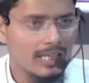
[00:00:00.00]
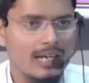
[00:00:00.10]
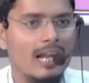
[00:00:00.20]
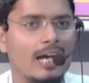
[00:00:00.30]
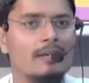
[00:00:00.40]
के
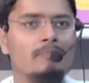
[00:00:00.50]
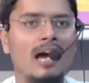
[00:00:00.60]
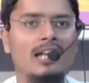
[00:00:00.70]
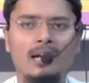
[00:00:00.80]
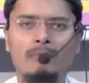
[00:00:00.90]
अल्लाह के
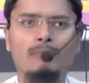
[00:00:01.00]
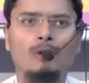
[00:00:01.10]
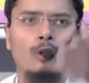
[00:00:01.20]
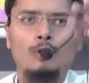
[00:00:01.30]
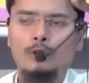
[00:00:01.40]
प्यारे
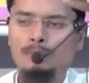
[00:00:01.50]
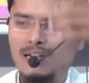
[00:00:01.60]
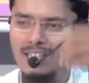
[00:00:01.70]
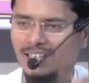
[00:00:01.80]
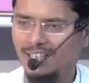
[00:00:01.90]
हबीब
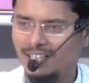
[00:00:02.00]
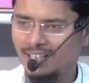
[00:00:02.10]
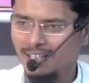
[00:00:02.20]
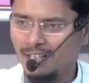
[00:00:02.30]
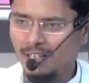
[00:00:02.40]
खुतबा दे रहे
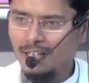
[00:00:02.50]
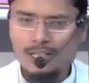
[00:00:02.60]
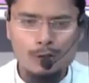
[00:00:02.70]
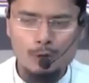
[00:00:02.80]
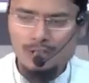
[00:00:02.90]
हैं
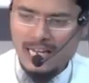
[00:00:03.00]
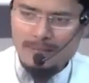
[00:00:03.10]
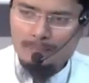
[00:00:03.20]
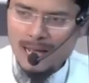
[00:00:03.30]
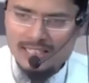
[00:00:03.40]
हसन
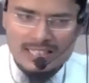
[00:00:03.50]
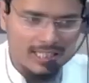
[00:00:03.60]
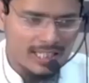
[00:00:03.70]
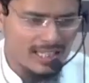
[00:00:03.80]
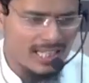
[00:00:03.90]
हुसैन पांच
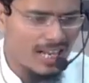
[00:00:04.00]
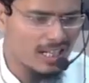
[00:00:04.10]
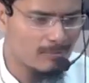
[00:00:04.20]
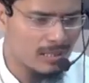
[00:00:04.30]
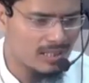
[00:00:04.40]
छह साल
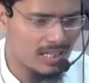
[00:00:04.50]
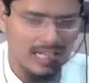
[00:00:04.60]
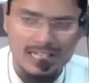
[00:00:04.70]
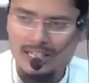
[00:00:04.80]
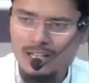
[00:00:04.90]
के बच्चे
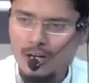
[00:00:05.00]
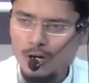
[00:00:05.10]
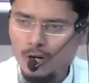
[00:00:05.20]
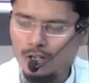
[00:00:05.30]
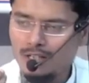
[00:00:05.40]
हैं
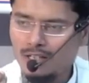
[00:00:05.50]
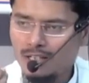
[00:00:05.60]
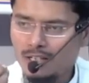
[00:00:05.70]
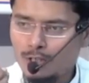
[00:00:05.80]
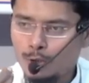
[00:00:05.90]
और
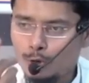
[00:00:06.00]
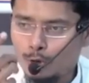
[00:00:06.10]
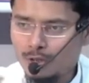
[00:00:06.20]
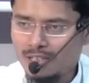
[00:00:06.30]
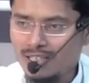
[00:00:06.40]

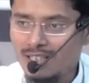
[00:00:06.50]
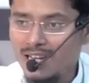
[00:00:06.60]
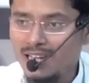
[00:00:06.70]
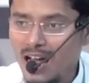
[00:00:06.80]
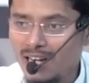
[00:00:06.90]
सुर्ख रंग
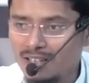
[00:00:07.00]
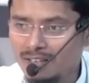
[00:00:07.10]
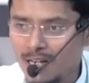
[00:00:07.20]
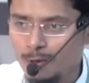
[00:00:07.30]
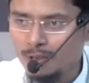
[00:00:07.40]
का लाल
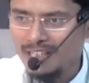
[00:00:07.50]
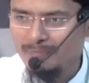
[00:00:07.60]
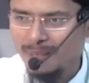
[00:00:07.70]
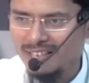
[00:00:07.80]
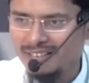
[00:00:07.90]
रंग का कुर्ता
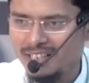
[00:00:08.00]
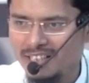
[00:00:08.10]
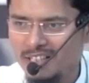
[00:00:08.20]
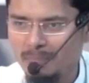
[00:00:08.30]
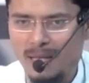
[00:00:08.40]
पहन
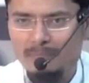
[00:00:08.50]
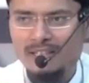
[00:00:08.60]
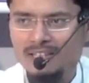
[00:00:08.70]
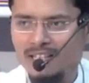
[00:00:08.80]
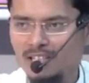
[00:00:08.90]
करके कपड़ा
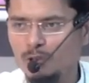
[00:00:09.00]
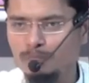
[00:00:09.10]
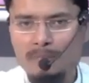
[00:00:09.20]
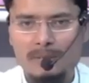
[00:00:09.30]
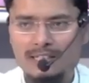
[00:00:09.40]
पहन करके
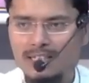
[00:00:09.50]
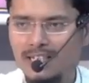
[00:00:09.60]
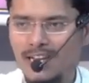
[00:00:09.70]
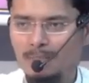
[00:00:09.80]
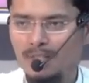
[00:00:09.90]
जुब्बा पहन
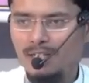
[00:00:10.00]
करके